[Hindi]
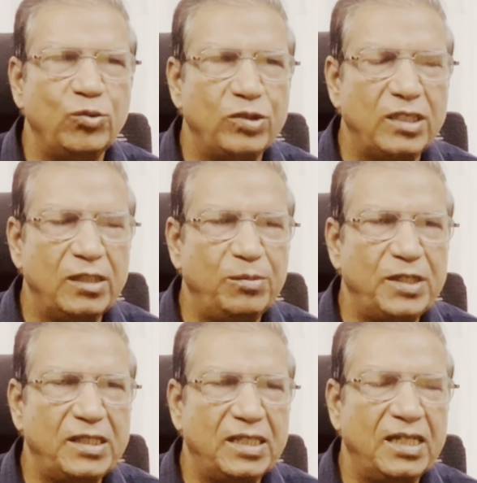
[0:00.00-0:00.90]
दूध नहीं
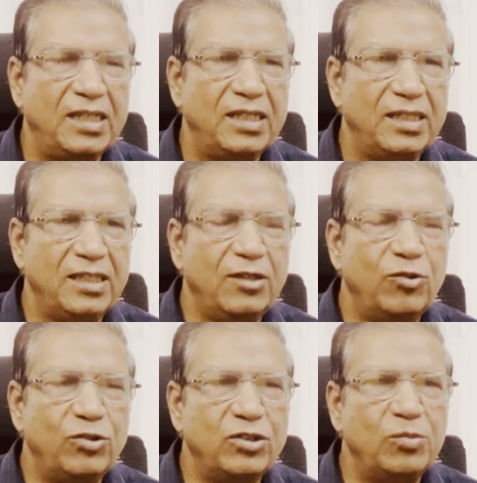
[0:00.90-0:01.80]
पीता है
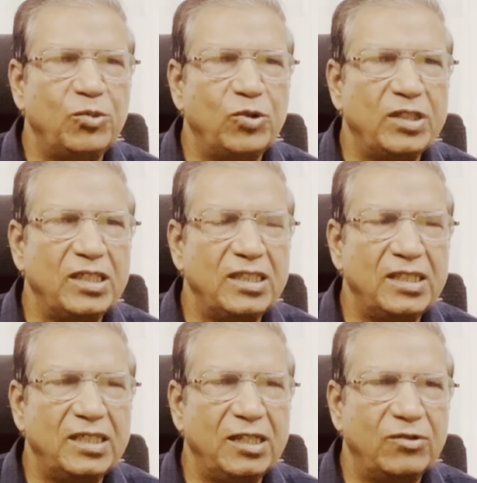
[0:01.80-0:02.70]
उसकी प्रोटीन की